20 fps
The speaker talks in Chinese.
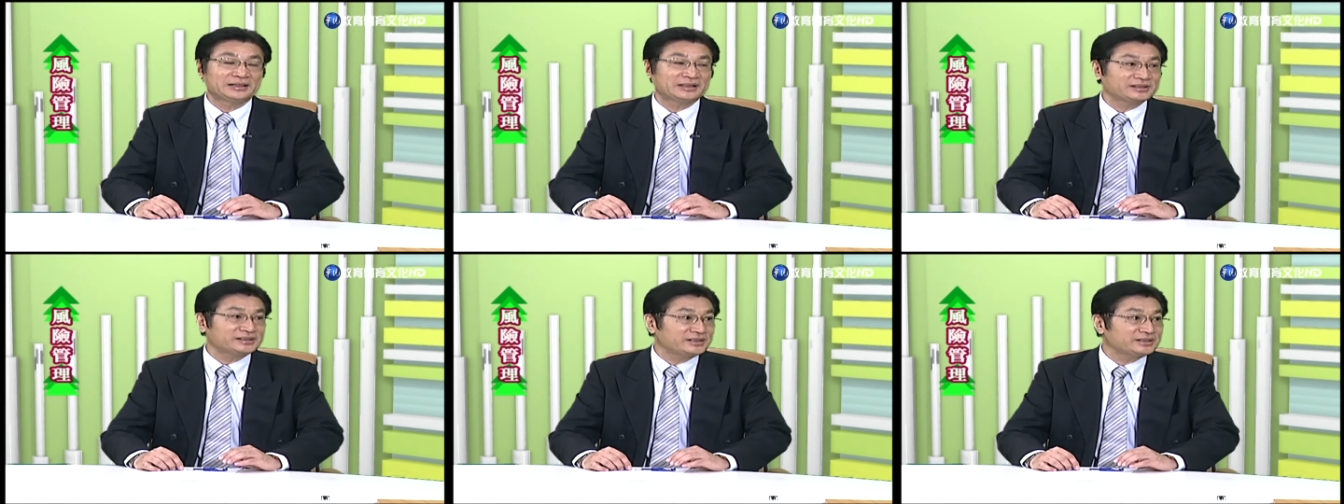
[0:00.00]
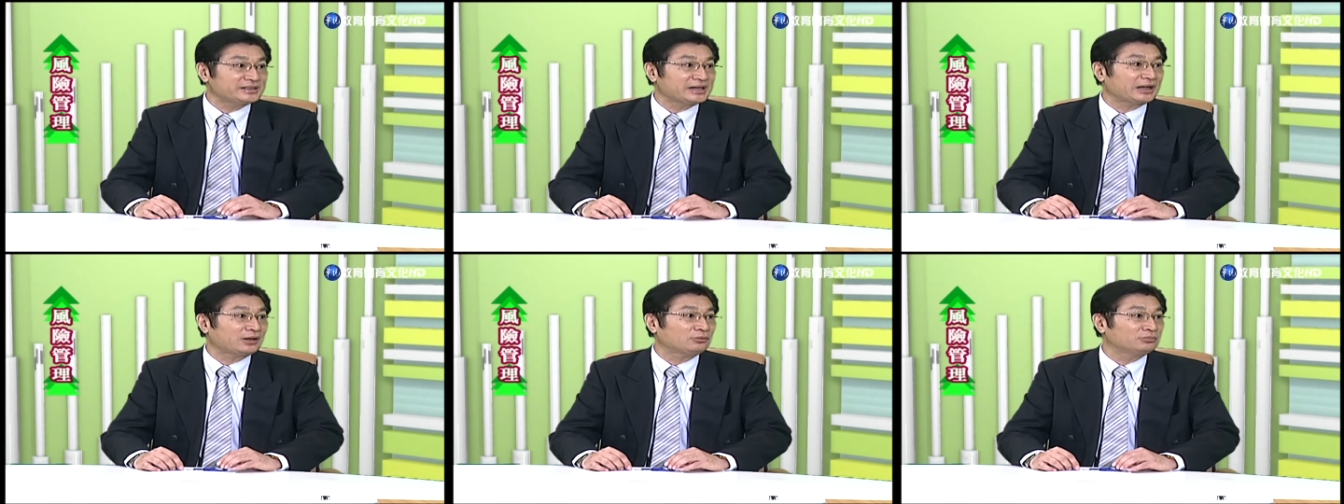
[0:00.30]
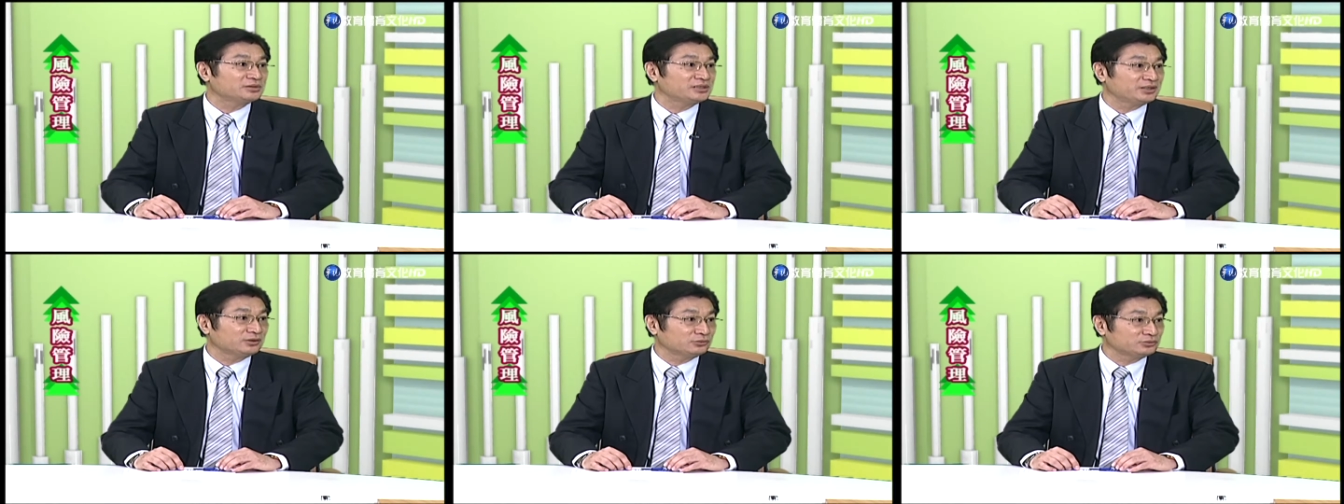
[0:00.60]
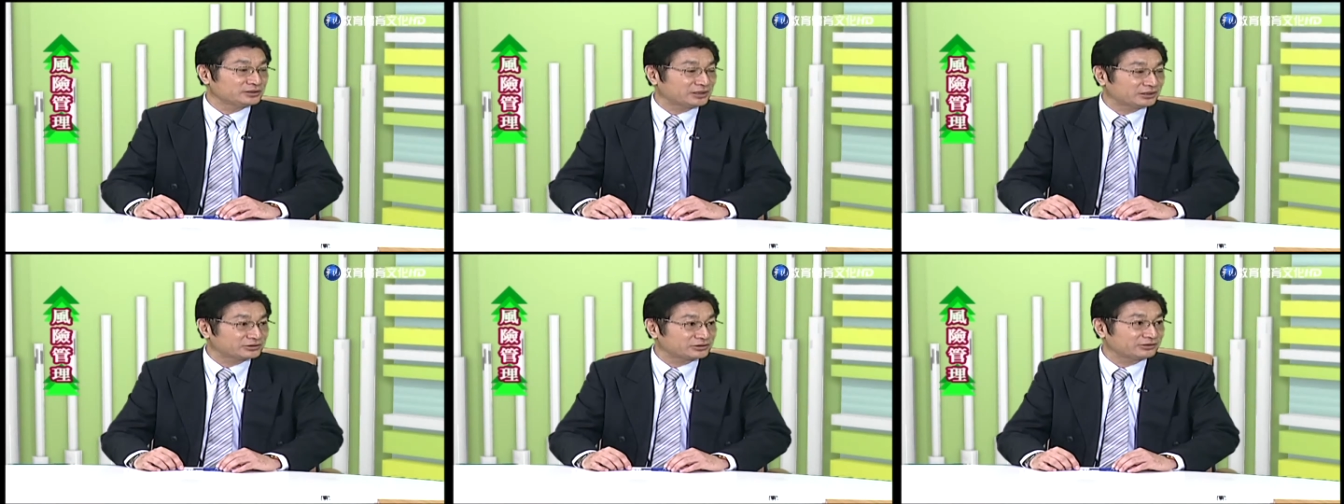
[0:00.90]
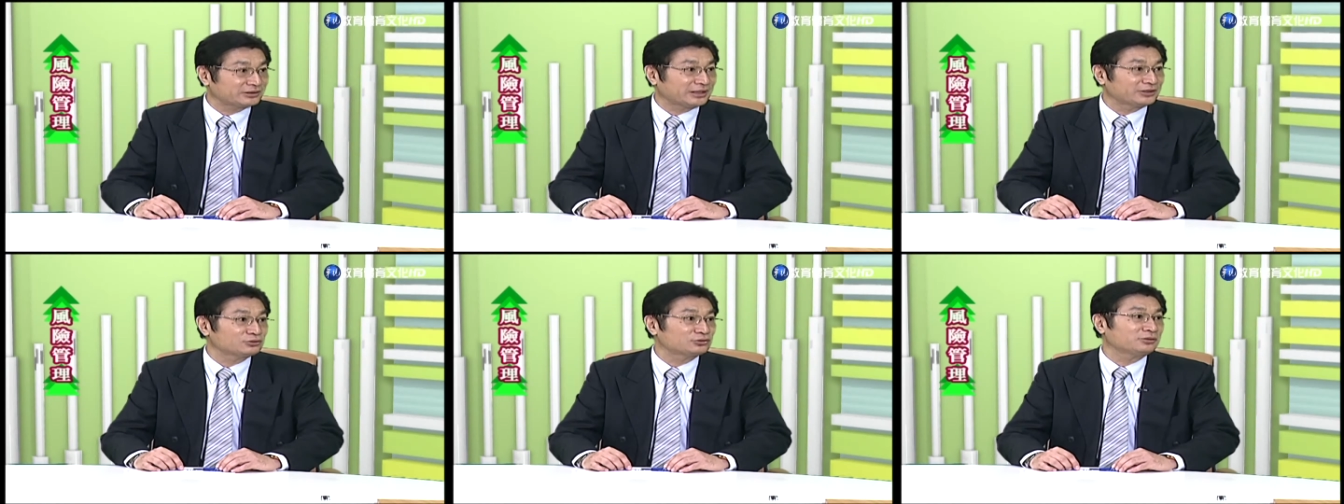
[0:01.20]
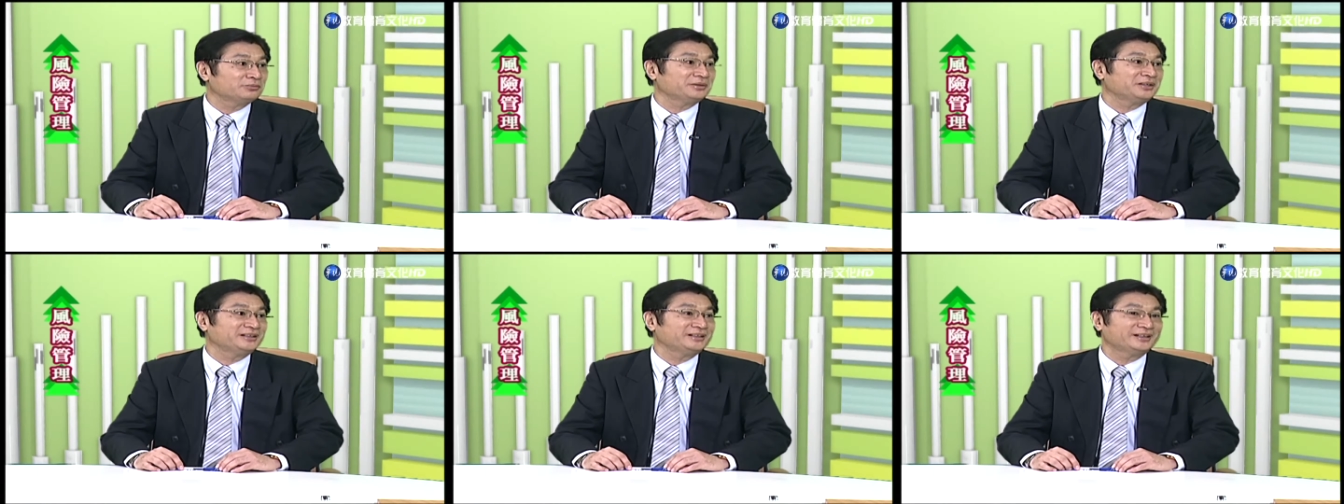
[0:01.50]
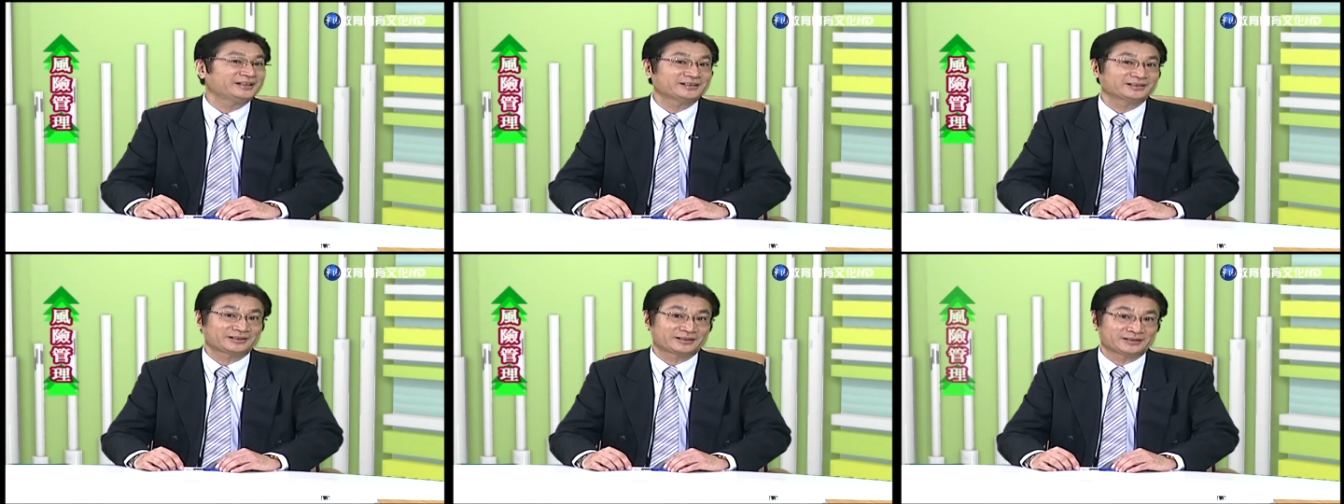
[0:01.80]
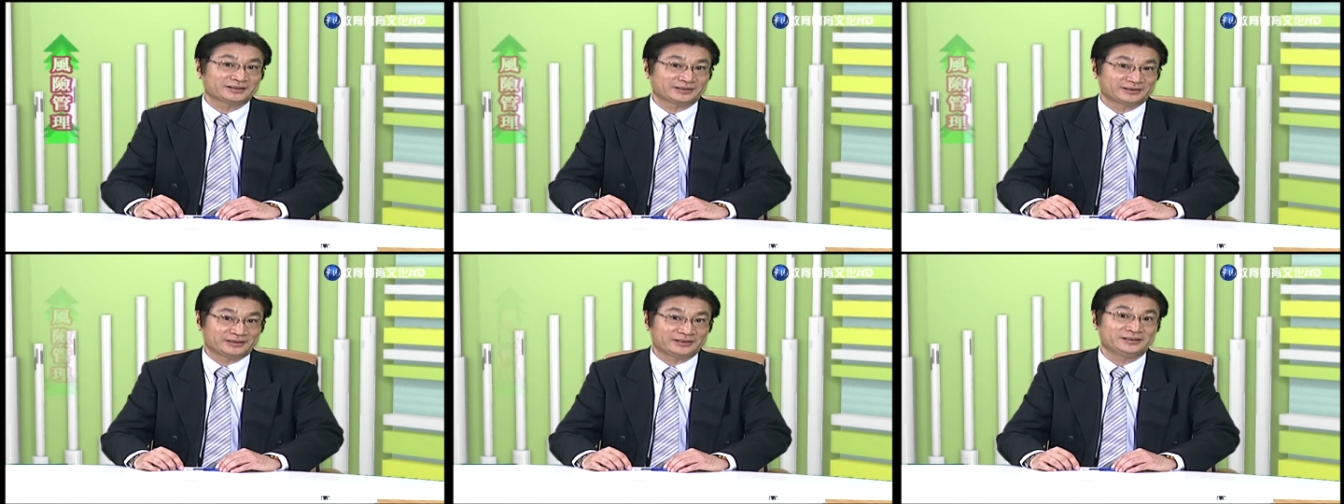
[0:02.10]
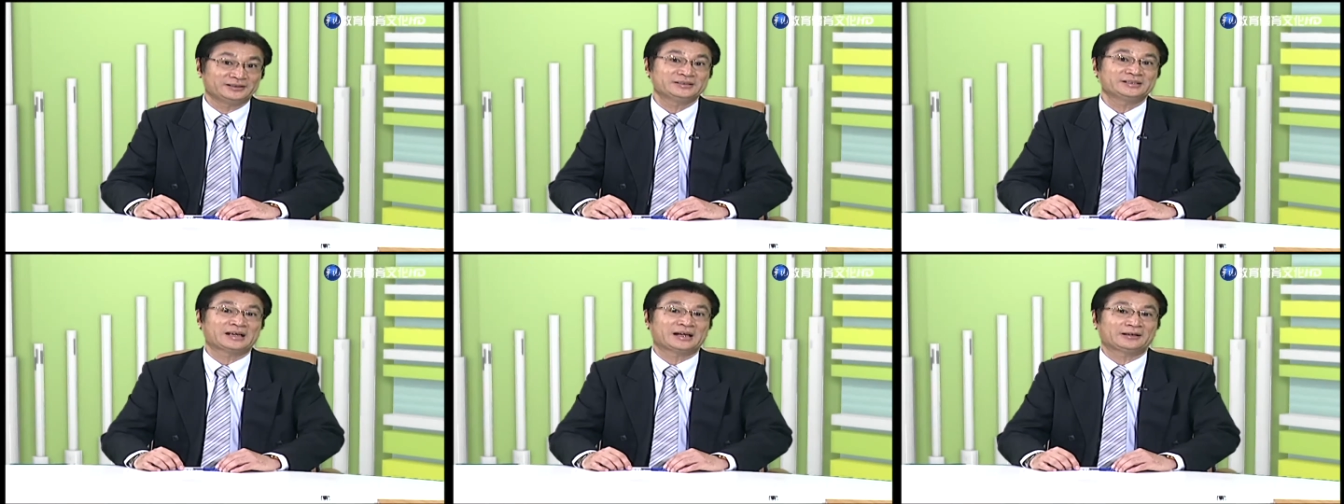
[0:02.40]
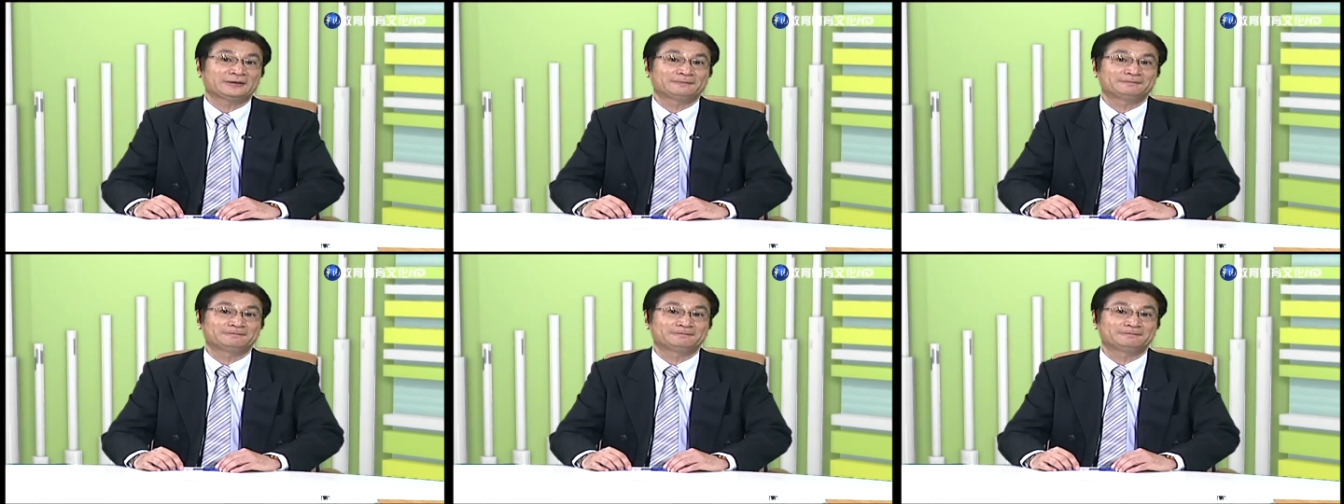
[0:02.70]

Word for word: 那接下来我们请吴教授来说明第二个影响。